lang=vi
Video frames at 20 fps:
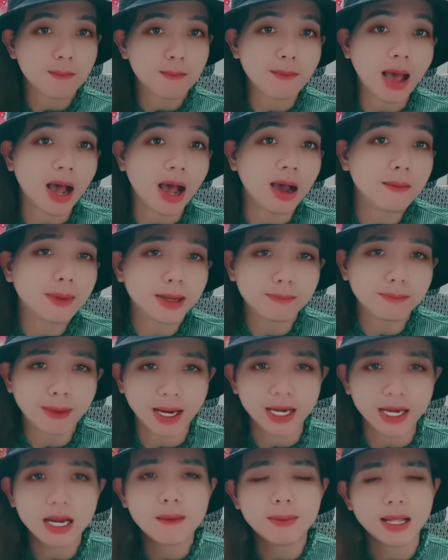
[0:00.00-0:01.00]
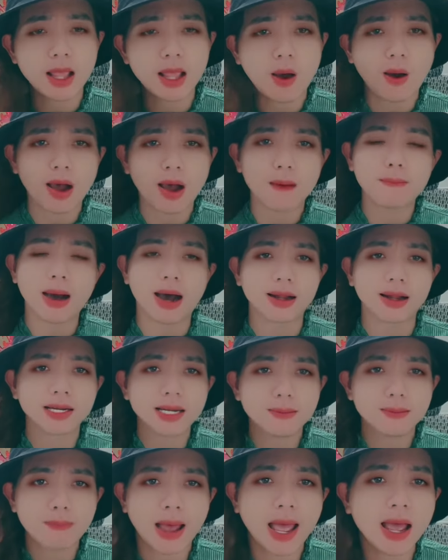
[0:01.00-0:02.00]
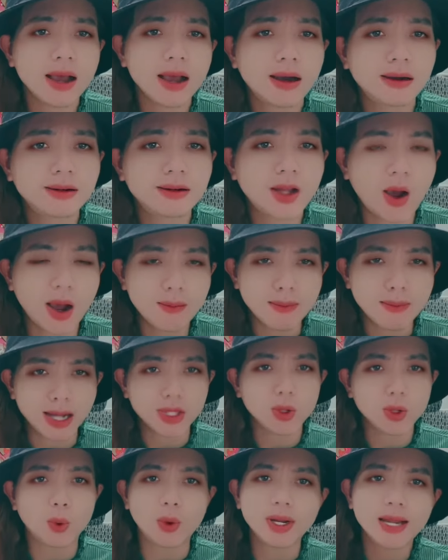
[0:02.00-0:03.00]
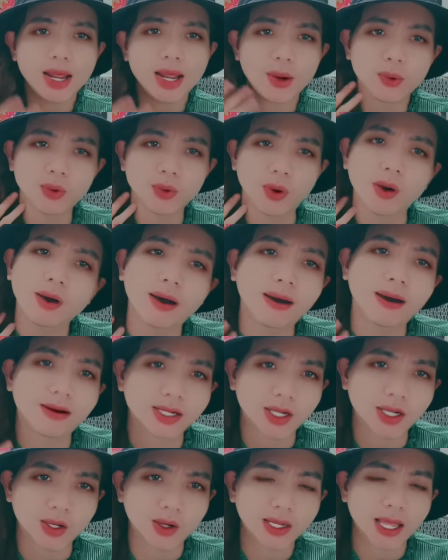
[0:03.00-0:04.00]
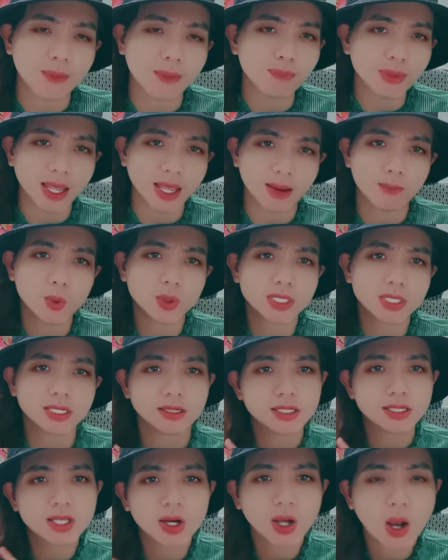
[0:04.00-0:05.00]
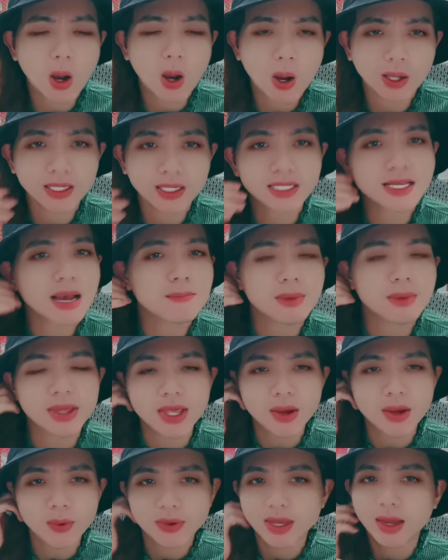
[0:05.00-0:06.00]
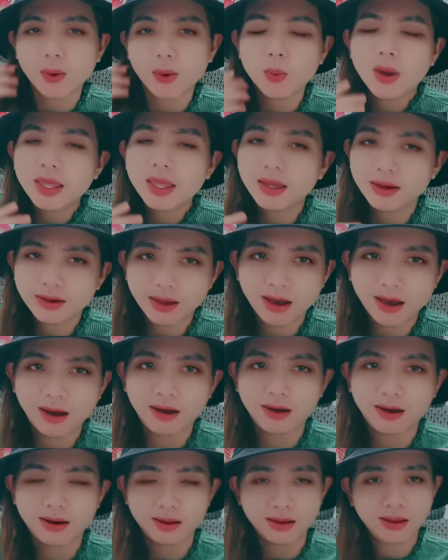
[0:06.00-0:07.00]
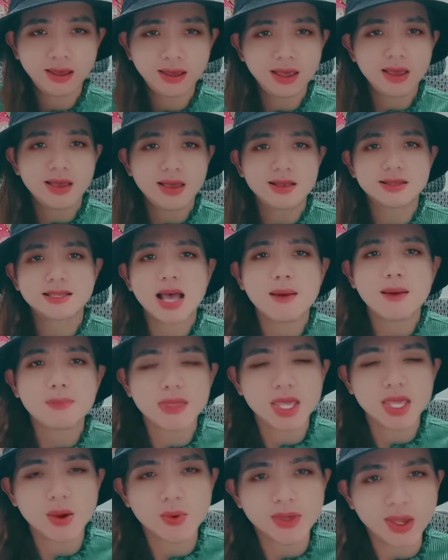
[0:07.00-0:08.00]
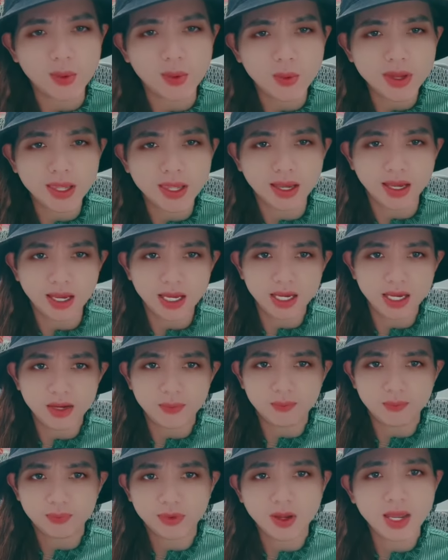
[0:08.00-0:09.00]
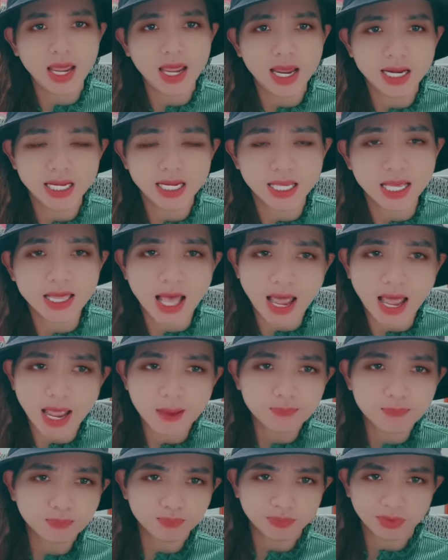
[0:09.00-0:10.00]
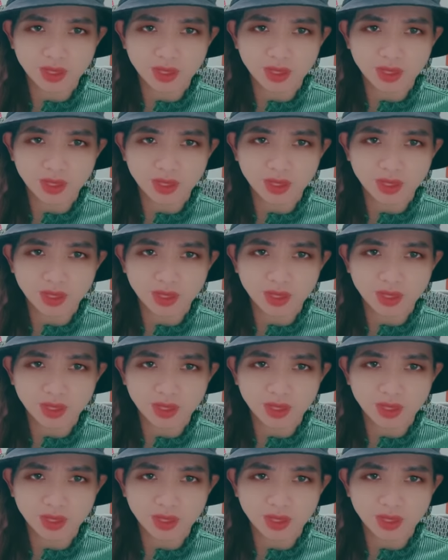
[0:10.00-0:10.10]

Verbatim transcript: bà ở bên mỹ đó mà lo ở bển đi má ơi lo ở bển dũa neo dũa ơ rồi không kiếm tiền mua sữa cho con đi sao mà nhiều chuyện quá như trời sao mà nhiều chuyện quá vậy nó nghe là chế tám